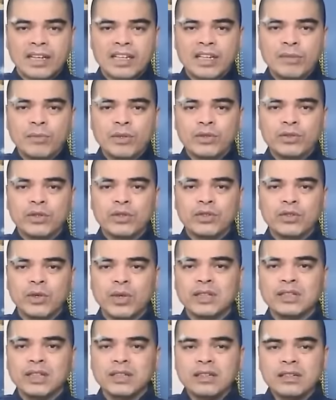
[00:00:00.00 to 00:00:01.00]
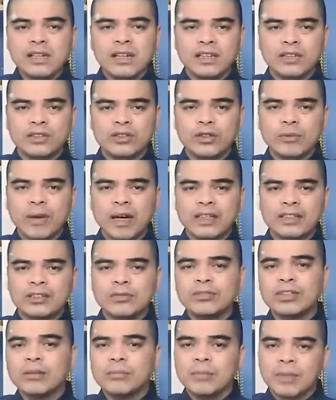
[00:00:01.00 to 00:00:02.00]
Nếu một chú chó dẫn đường cho bạn
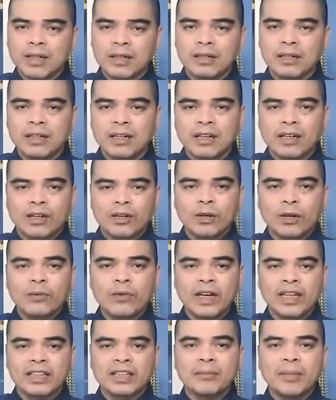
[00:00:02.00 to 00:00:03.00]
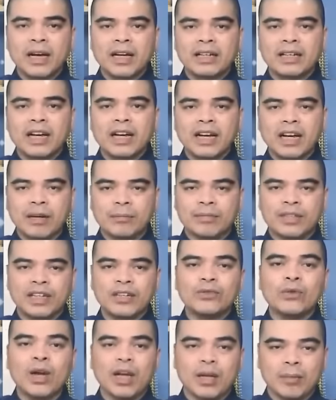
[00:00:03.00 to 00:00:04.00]
trong giấc mơ, có vẻ như bạn đang cảm
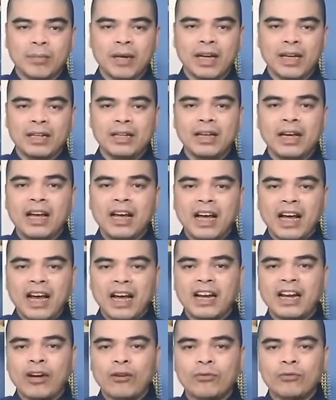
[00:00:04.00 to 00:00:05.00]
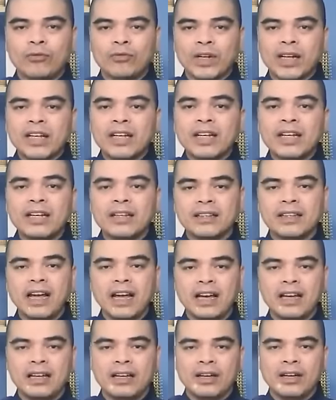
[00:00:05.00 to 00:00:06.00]
thấy thoải mái, hài lòng với cái hiện
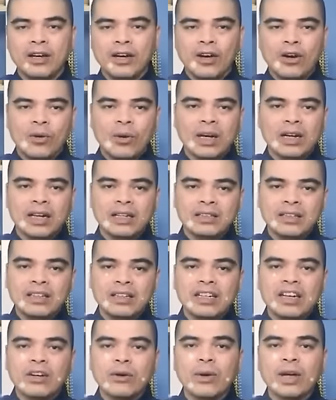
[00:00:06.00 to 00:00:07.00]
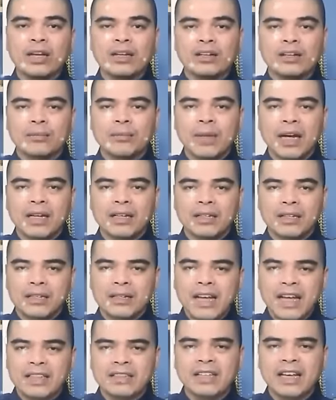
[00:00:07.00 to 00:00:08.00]
tại hoặc là những kế hoạch bạn
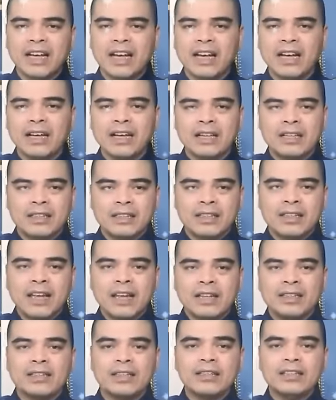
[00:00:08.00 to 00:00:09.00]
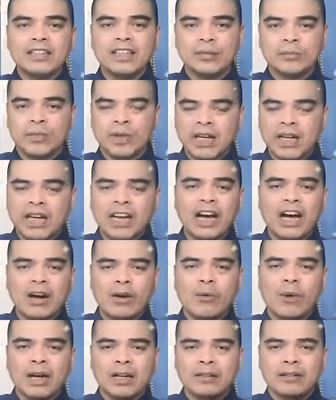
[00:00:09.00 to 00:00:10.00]
đề ra thì đang tiến triển một cách khả
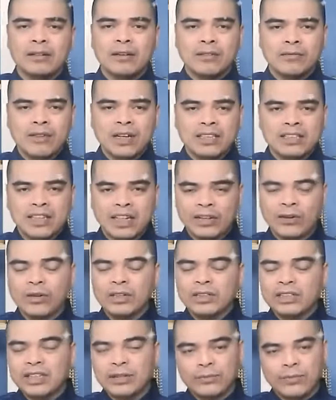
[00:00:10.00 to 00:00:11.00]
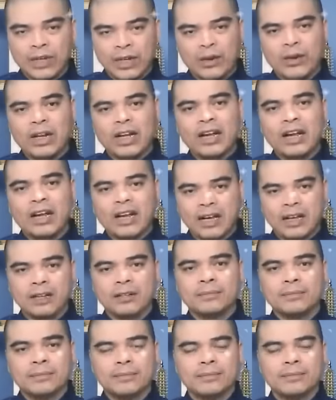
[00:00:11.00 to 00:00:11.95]
quan và chẳng có gì phải lo lắng cả.